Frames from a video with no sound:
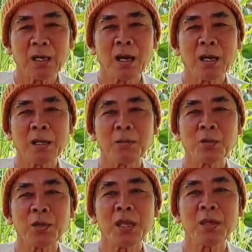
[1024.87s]
ở đời
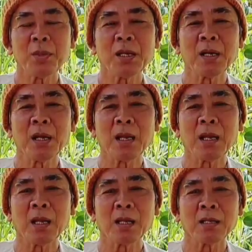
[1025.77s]
mà quý vị mình
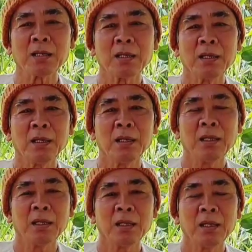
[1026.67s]
à,
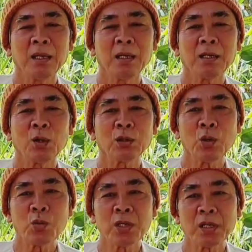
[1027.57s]
à, lo
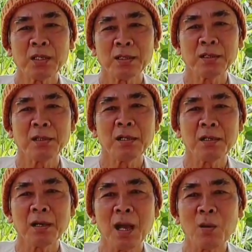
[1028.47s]
tu đi
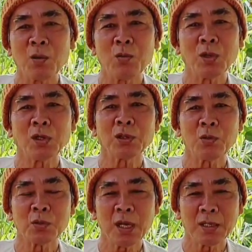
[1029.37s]
người nào cũng lo
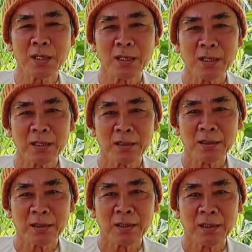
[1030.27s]
tu trơn đi
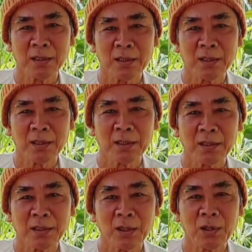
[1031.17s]

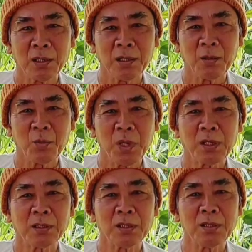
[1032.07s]
rồi
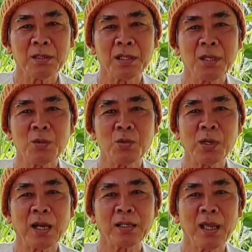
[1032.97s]
biết thương
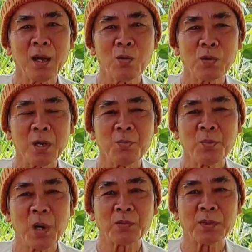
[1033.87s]
yêu lẫn nhau
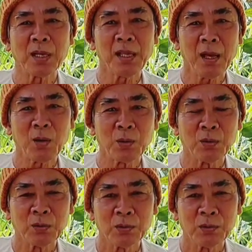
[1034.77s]
đùm bọc lẫn nhau